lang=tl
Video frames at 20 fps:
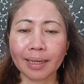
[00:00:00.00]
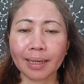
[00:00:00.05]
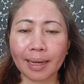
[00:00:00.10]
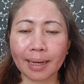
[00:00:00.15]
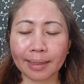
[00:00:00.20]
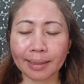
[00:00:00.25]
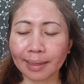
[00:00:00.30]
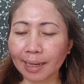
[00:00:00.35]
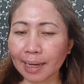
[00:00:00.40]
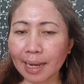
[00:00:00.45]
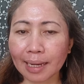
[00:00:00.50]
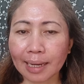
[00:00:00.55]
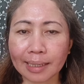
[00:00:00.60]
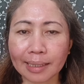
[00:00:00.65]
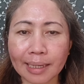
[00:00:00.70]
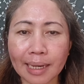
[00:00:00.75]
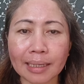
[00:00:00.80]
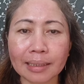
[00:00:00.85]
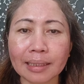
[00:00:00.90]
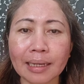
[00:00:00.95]
talaga,
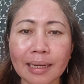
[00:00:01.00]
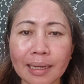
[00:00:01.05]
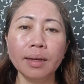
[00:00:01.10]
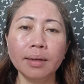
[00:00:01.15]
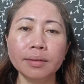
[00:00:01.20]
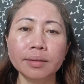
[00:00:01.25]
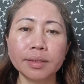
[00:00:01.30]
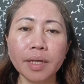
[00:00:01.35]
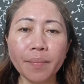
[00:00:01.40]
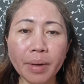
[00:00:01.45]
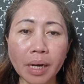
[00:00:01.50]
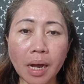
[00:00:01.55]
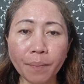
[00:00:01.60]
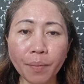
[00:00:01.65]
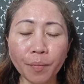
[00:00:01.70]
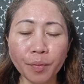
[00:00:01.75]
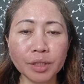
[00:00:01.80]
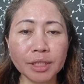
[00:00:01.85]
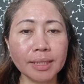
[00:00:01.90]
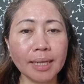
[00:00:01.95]
nakakahiya. Sa
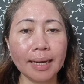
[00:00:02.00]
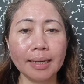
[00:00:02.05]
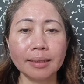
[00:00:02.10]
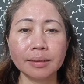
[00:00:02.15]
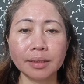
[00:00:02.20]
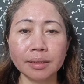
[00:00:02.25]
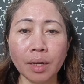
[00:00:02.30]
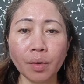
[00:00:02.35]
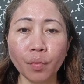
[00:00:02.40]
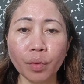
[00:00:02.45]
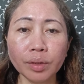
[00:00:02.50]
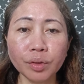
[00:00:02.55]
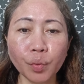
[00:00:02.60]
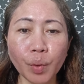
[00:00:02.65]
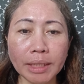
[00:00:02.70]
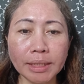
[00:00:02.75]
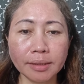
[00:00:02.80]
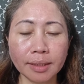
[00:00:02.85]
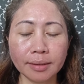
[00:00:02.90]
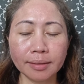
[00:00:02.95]
mga pupunta sa
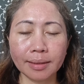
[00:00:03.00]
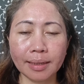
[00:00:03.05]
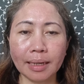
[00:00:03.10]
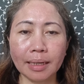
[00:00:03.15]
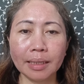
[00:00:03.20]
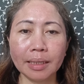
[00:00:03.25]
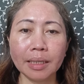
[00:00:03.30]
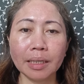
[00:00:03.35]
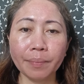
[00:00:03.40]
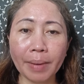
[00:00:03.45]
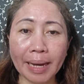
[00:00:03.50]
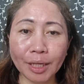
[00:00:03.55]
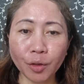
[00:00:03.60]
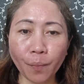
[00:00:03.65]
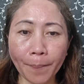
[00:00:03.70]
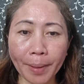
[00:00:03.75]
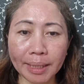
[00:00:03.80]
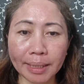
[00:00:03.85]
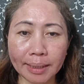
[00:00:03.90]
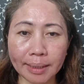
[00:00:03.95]
Worldwide Central, iba
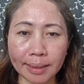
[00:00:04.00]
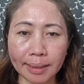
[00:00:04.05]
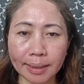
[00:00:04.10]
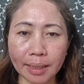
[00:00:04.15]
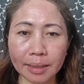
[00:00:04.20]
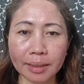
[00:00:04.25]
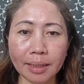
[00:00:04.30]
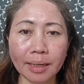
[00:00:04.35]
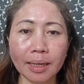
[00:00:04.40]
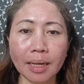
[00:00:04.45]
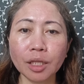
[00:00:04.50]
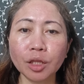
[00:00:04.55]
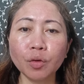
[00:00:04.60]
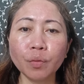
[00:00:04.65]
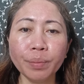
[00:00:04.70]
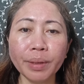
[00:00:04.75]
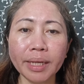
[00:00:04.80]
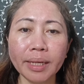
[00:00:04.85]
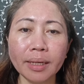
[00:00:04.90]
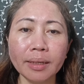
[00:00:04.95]
yung pag-iingat talaga.
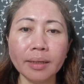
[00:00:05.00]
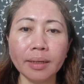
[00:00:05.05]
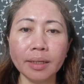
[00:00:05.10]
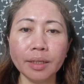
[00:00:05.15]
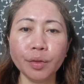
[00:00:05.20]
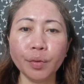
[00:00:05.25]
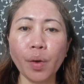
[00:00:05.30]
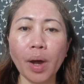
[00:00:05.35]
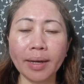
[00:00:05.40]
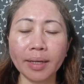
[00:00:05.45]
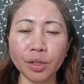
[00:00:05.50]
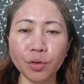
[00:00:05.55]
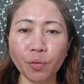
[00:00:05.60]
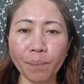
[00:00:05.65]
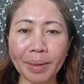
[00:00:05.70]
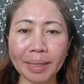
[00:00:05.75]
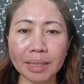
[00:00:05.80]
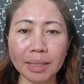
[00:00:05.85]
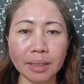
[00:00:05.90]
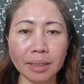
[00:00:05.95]
Dublihin na ninyo ang
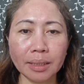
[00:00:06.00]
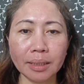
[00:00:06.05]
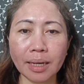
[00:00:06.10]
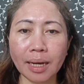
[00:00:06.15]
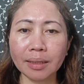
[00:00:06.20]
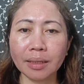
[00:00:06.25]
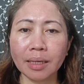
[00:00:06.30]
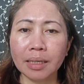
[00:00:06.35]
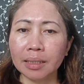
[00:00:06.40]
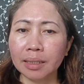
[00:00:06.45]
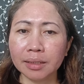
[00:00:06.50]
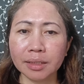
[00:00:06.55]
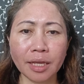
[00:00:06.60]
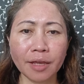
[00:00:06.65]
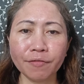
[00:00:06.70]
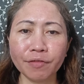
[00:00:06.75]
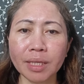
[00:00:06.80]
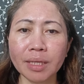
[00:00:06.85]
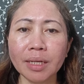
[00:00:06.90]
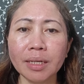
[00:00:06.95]
inyong pag-iingat.
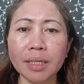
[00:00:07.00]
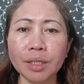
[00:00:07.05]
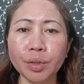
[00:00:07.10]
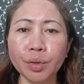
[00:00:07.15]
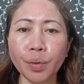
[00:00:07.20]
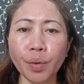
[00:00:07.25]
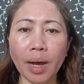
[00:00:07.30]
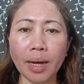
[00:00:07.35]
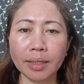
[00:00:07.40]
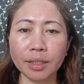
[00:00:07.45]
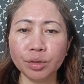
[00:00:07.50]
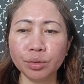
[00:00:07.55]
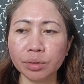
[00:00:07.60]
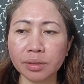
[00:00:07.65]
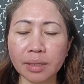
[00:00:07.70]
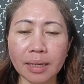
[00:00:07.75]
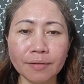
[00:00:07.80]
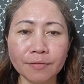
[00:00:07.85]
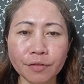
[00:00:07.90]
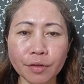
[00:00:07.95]
I-safety na ninyo ang
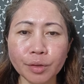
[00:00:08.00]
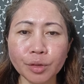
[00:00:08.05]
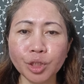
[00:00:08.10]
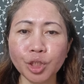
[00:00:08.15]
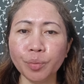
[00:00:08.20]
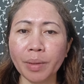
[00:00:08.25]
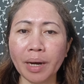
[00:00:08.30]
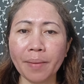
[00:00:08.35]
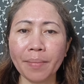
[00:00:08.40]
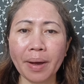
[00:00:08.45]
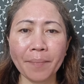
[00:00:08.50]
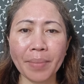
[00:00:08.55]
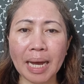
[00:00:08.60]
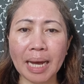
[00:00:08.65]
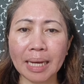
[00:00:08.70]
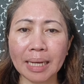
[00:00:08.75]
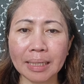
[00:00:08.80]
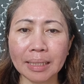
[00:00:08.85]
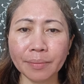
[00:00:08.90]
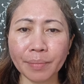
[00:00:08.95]
inyong cellphone, yung mga
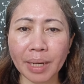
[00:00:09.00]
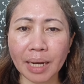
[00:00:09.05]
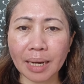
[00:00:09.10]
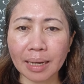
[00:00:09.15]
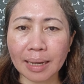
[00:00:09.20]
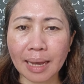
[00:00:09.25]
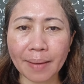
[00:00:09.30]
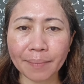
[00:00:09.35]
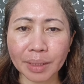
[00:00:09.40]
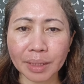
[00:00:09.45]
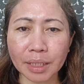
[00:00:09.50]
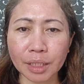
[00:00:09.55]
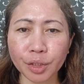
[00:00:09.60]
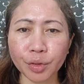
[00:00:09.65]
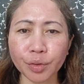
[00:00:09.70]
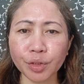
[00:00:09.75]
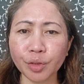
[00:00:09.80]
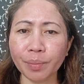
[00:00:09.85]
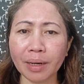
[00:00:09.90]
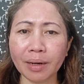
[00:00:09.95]
mamahaling mga gamit
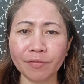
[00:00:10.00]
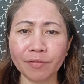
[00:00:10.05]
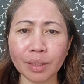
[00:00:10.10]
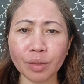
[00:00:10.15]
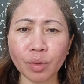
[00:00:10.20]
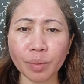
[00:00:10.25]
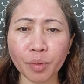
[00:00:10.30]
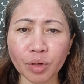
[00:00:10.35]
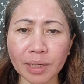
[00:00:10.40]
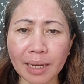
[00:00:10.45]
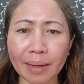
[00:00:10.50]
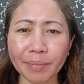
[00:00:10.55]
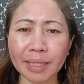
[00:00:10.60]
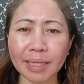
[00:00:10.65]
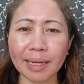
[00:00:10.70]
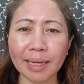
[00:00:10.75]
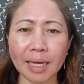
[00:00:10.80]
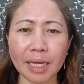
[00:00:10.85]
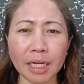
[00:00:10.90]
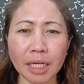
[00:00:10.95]
ninyo, yung mga valuable gamit
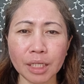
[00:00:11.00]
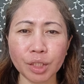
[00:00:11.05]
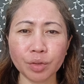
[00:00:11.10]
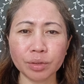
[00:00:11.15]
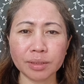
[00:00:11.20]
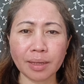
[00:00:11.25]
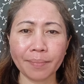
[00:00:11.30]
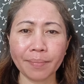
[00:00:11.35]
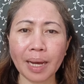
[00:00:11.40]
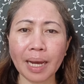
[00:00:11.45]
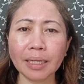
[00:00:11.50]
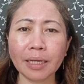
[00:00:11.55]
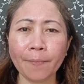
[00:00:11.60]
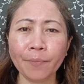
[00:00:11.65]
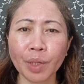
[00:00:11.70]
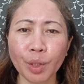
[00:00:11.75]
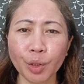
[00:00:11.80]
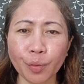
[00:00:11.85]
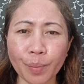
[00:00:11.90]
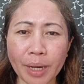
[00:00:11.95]
ilagay na ninyo sa bag,
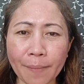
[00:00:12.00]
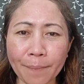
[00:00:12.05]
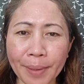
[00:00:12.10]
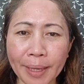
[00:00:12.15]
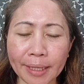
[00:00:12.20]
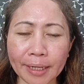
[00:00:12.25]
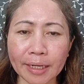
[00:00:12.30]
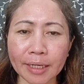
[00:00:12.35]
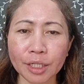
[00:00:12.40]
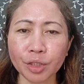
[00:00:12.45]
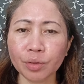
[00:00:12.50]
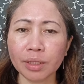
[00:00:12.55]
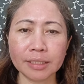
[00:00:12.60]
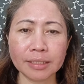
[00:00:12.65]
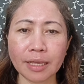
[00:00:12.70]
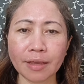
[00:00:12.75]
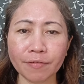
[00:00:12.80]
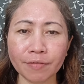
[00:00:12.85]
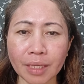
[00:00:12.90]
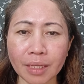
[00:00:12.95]
yung mga pera ninyo,
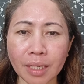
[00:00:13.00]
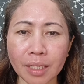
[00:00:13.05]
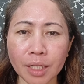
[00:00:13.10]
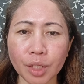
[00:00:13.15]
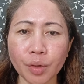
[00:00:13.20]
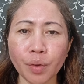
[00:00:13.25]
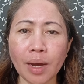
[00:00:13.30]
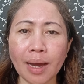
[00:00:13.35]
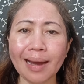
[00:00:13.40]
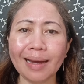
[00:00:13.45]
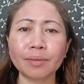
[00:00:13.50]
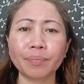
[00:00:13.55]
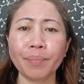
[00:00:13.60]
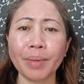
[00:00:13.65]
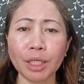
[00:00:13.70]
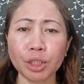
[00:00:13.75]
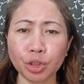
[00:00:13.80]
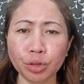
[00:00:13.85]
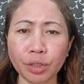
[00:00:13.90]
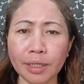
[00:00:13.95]
i-safety na ninyo. At
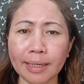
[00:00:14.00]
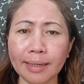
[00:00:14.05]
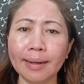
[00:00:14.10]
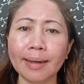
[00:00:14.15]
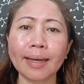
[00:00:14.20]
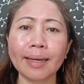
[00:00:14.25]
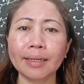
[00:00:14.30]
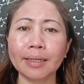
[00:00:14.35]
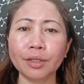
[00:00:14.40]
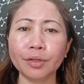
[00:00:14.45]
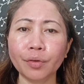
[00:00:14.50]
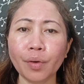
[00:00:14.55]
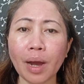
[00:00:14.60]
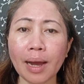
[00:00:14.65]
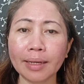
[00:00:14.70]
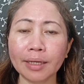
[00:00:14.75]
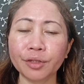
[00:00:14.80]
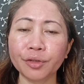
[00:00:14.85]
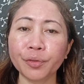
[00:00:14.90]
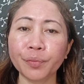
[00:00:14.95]
make sure, ilagay ninyo
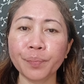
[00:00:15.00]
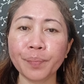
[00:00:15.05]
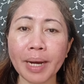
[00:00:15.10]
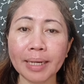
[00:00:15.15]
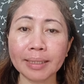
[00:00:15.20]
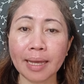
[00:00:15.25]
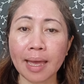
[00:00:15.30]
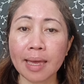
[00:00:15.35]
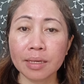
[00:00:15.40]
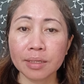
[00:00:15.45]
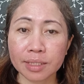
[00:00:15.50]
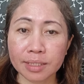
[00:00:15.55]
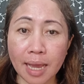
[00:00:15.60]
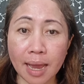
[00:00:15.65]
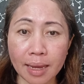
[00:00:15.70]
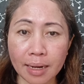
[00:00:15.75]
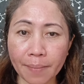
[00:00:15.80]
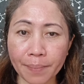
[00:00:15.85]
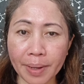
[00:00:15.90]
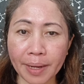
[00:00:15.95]
ang inyong bag
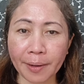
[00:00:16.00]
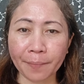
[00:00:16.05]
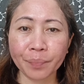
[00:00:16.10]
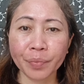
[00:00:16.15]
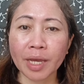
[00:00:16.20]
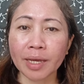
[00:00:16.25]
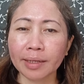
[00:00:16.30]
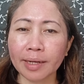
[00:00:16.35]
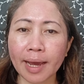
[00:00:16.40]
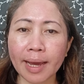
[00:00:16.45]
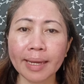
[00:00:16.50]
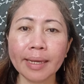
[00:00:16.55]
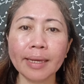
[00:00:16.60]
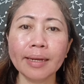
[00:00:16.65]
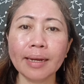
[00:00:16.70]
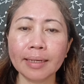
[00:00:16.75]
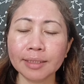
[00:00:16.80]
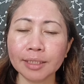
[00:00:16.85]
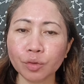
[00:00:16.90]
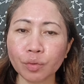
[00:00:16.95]
sa harapan.
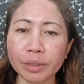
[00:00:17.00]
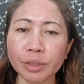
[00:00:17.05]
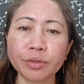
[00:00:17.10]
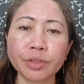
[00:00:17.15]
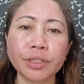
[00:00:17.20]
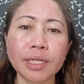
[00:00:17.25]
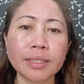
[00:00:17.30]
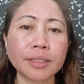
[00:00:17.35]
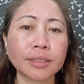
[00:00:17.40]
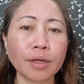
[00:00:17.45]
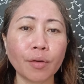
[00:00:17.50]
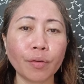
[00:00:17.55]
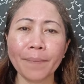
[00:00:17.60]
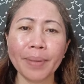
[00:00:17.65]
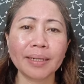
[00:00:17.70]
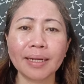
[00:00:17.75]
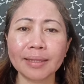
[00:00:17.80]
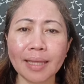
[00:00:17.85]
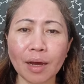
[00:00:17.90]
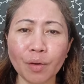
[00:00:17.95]
Dahil ang sitwasyon dyan,
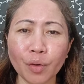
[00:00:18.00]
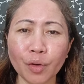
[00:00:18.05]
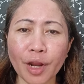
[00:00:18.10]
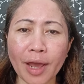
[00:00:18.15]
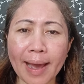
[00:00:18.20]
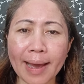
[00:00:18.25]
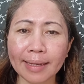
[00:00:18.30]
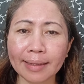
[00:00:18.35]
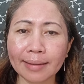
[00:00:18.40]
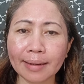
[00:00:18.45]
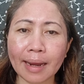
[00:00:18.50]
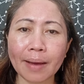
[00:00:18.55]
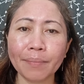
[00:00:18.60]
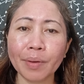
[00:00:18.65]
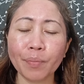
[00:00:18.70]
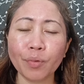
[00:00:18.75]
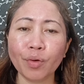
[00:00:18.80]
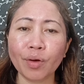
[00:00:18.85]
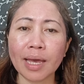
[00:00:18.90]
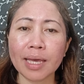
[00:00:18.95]
kapag nataon, ay
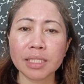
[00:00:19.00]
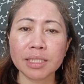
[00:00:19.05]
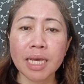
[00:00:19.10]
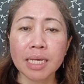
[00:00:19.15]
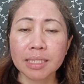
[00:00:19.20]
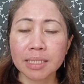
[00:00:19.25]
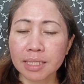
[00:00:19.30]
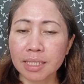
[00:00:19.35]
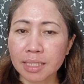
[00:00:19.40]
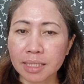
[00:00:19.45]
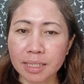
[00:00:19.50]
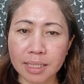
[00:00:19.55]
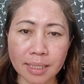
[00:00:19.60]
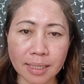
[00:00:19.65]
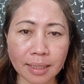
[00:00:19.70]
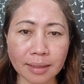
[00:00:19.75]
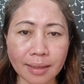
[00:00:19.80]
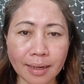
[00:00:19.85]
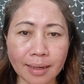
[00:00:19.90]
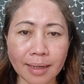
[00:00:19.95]
grabe po guys,
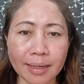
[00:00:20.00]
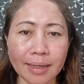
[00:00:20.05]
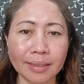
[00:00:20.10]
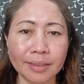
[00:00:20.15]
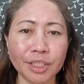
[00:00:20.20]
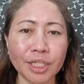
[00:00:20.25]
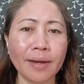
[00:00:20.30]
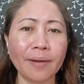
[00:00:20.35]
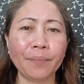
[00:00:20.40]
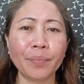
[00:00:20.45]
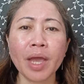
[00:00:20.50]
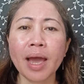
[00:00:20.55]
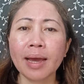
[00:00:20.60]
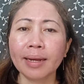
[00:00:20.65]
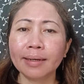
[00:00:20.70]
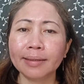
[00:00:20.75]
siksikan talaga yan dyan.